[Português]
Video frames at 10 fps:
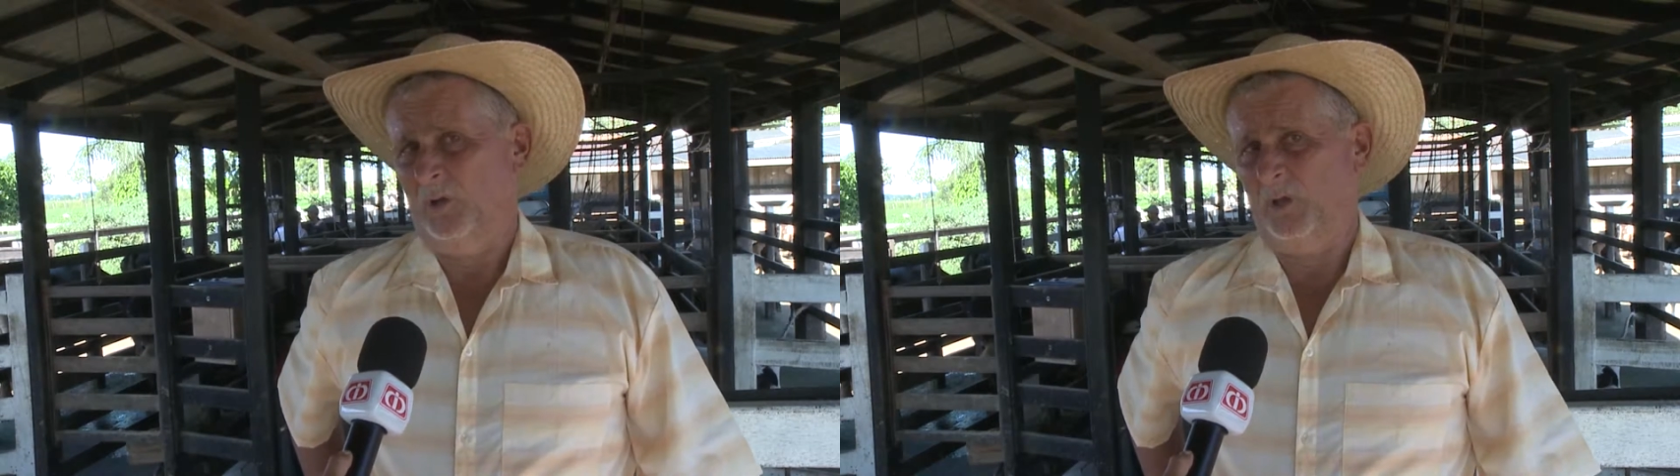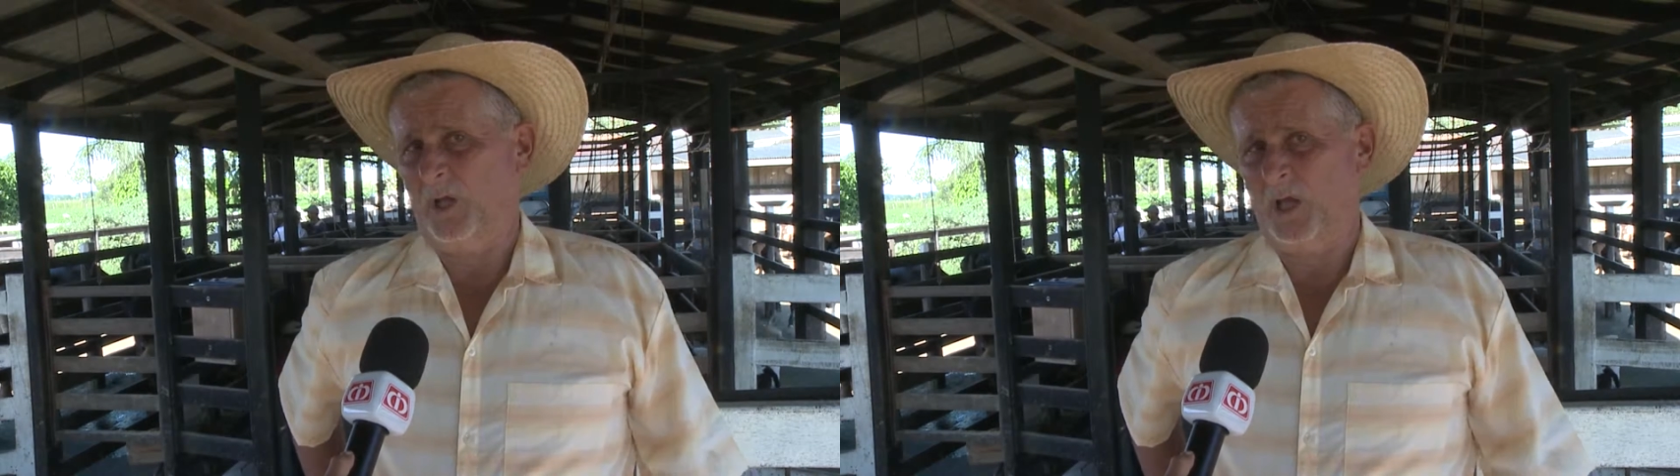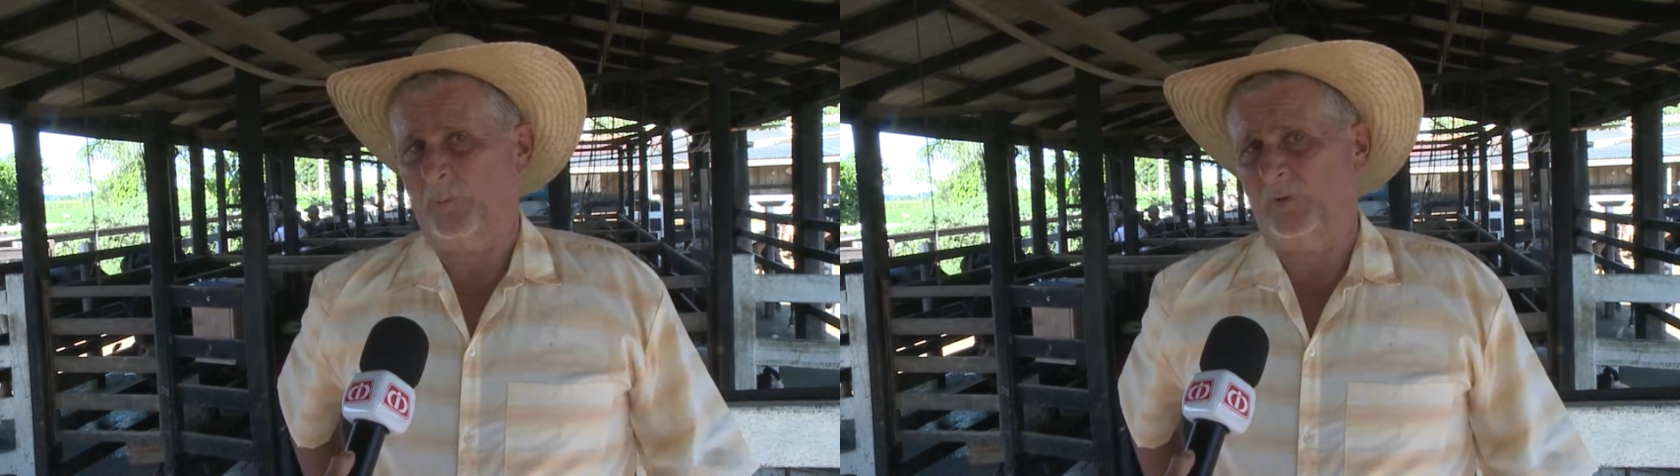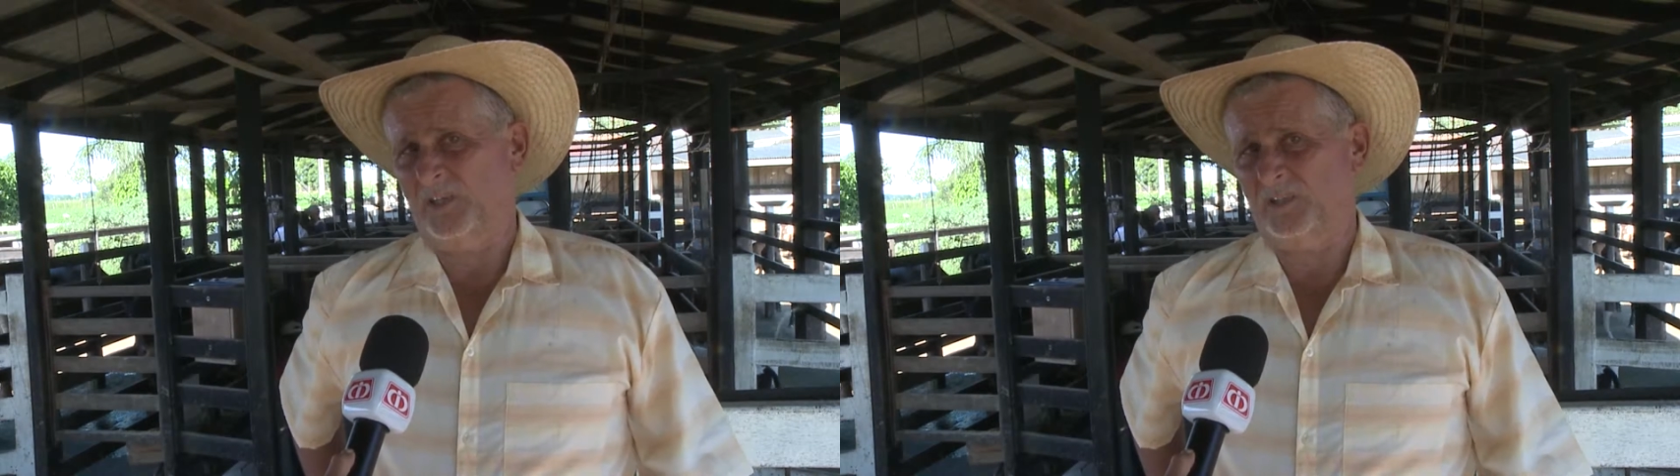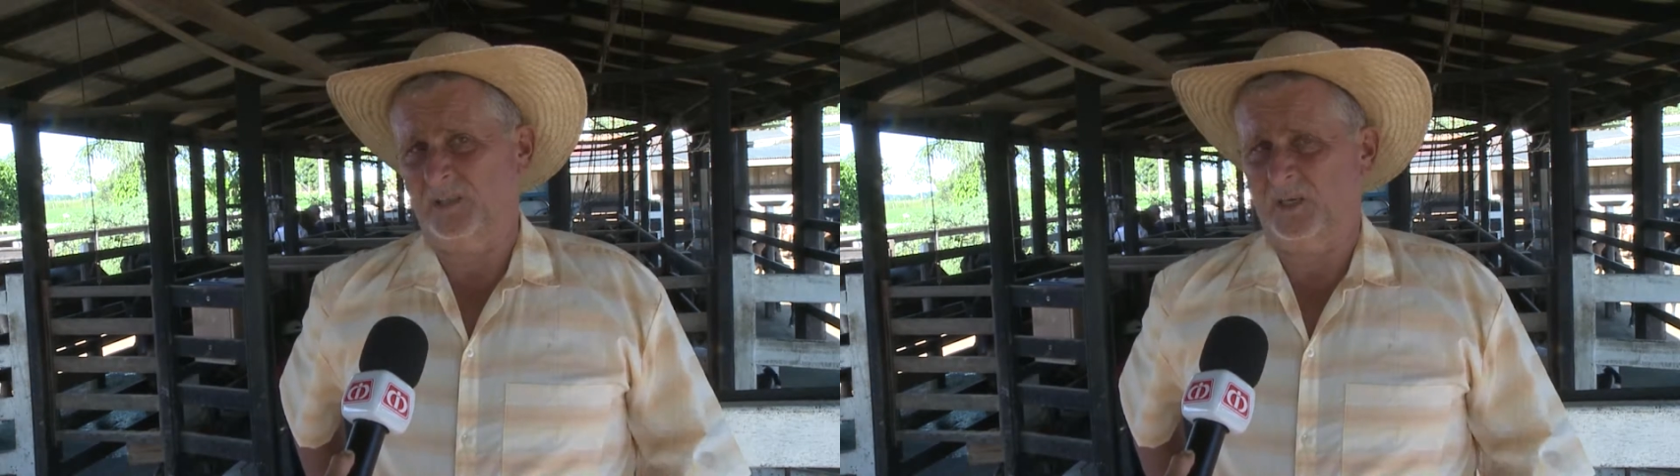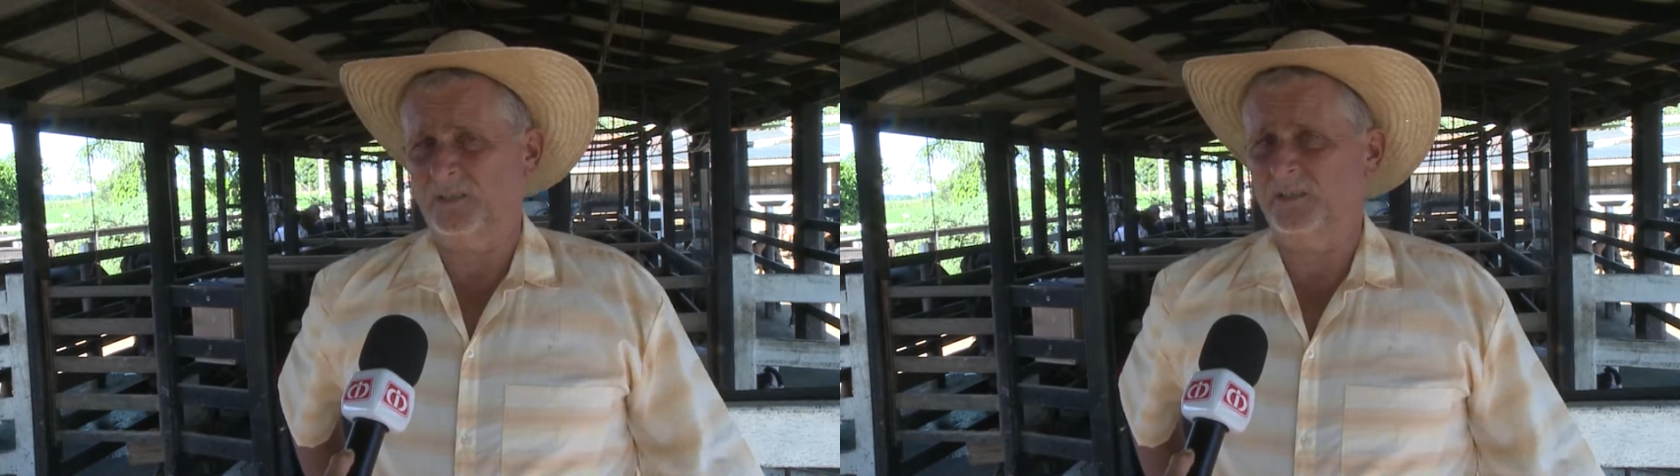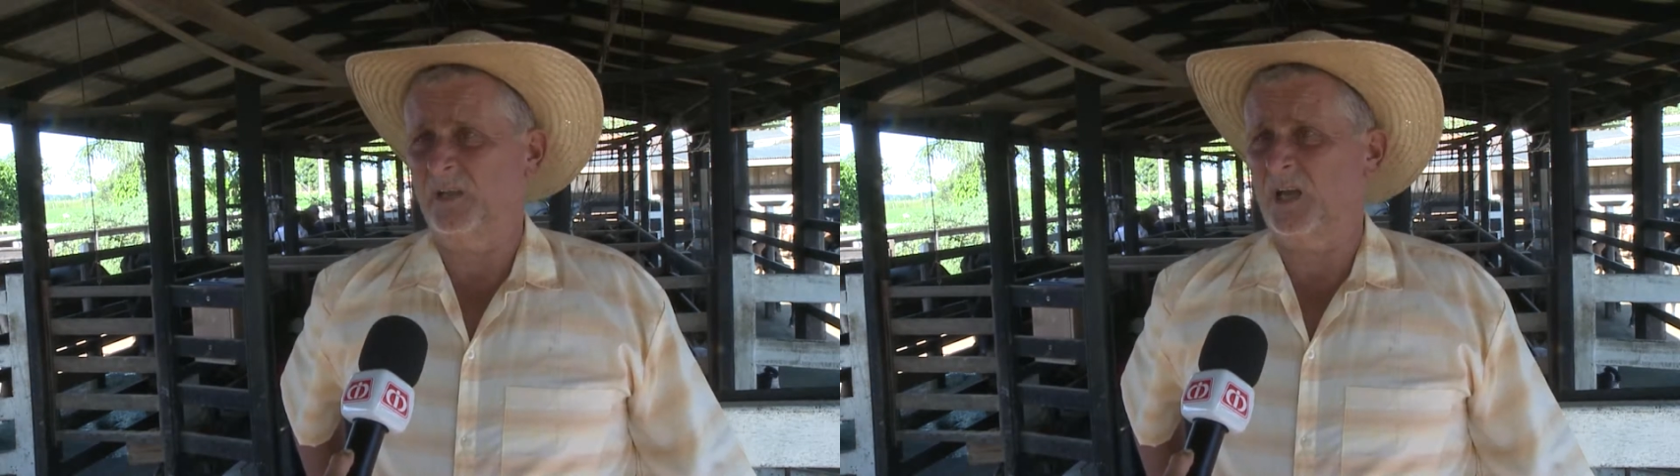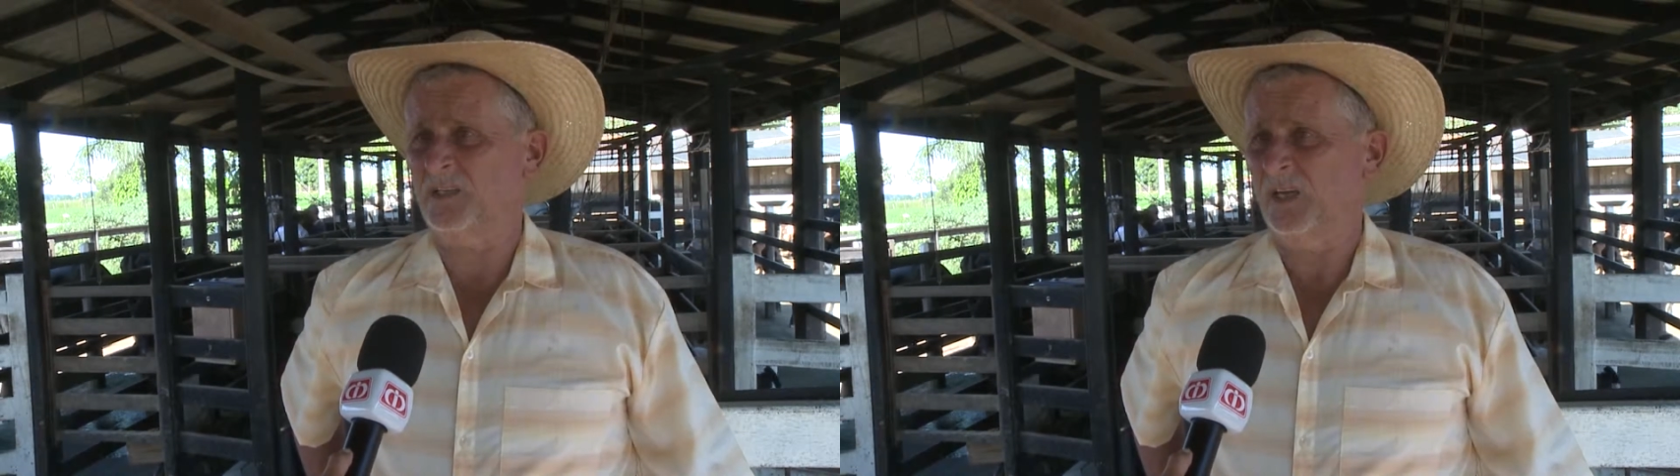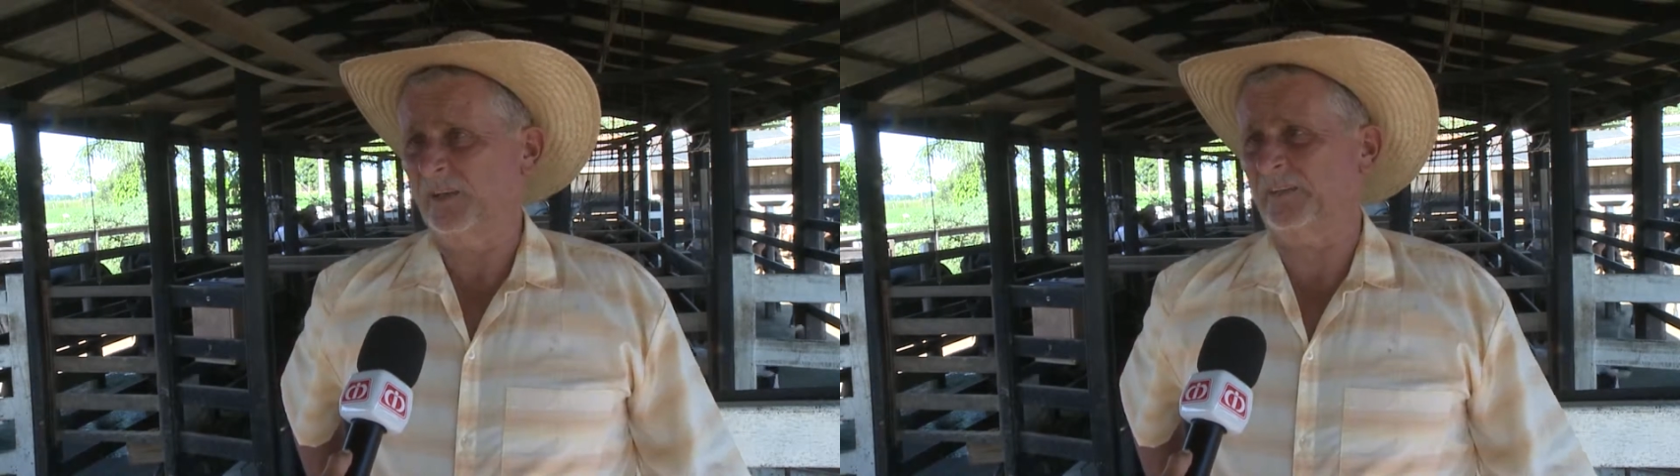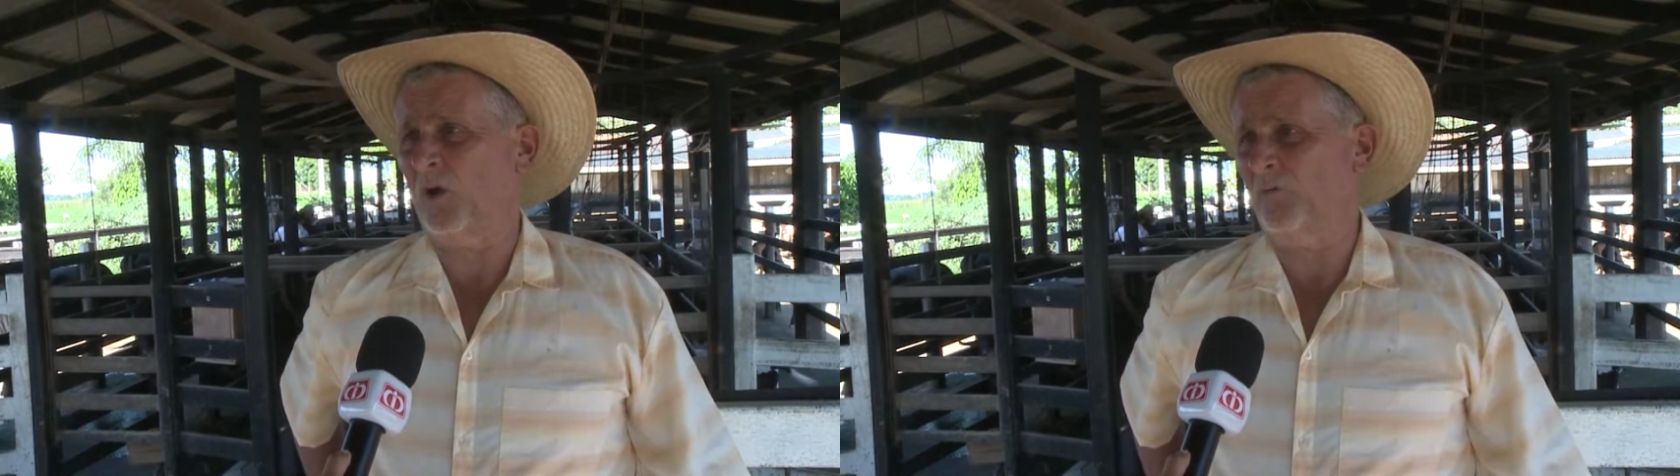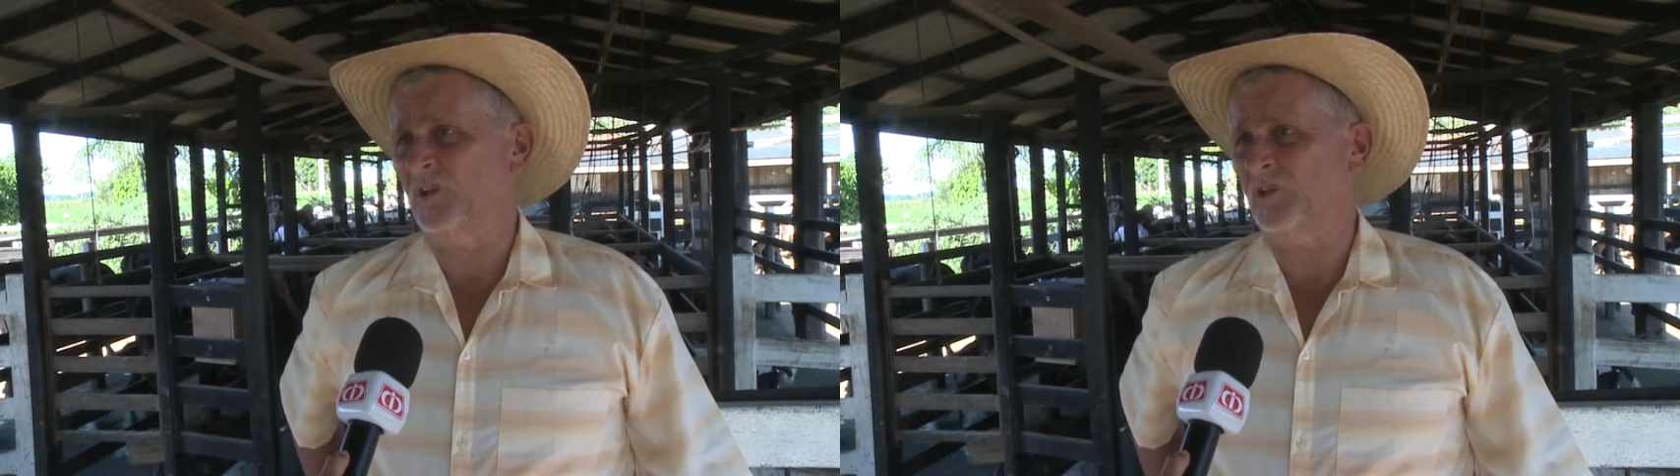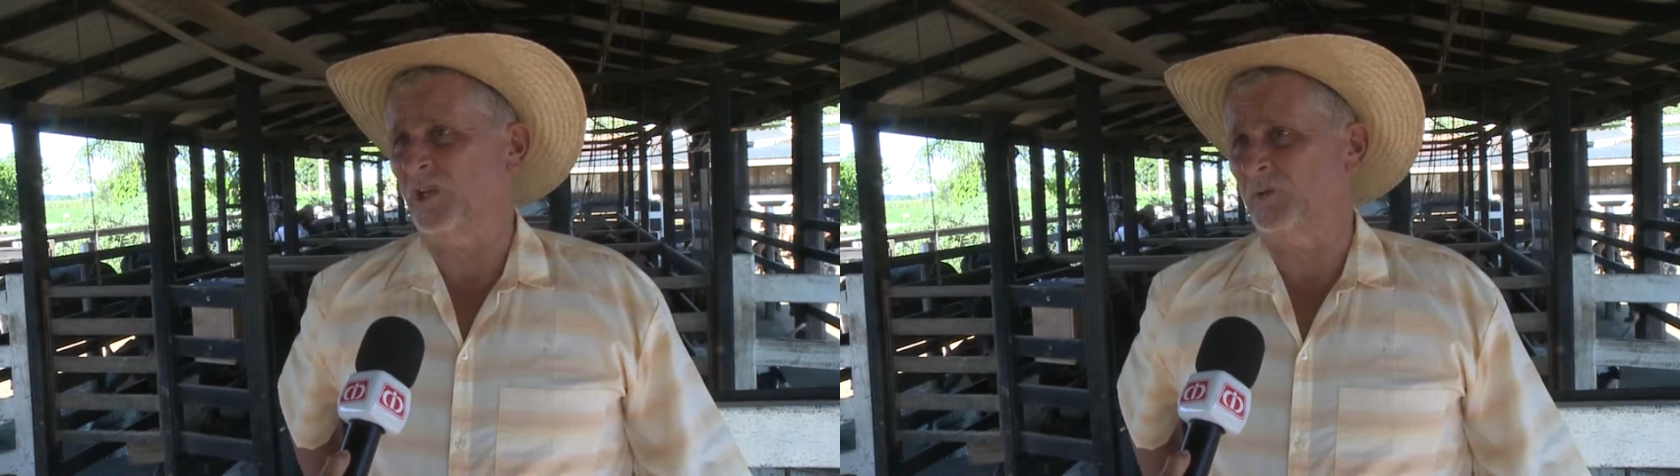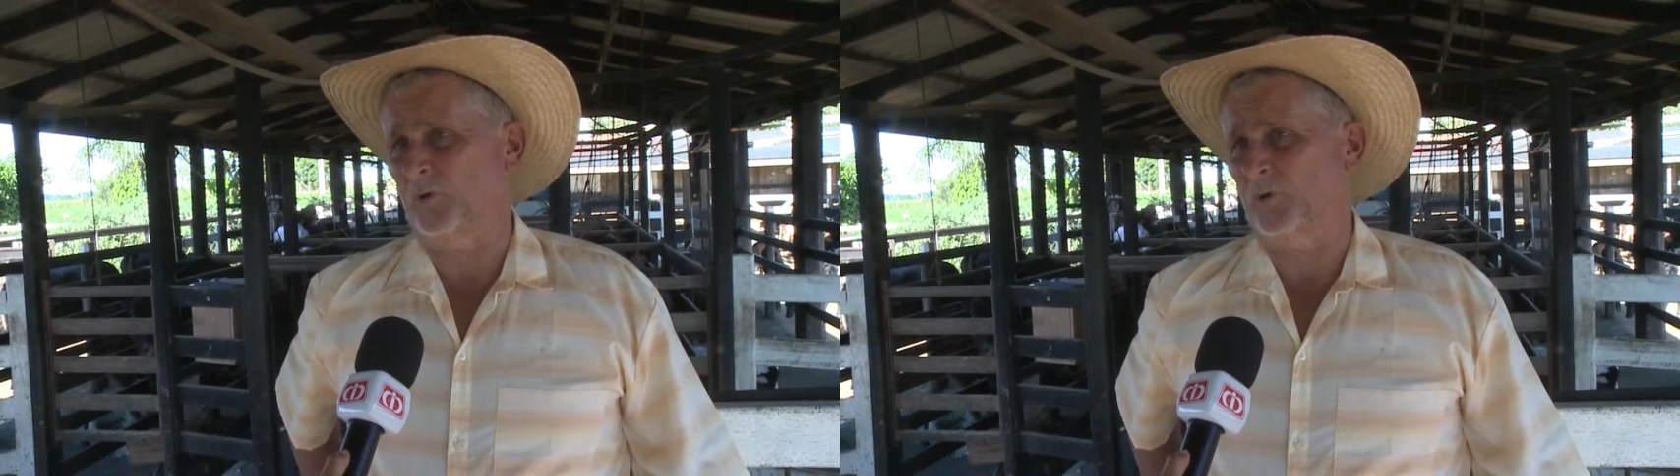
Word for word: E na época da seca, a silagem é que salva a gente,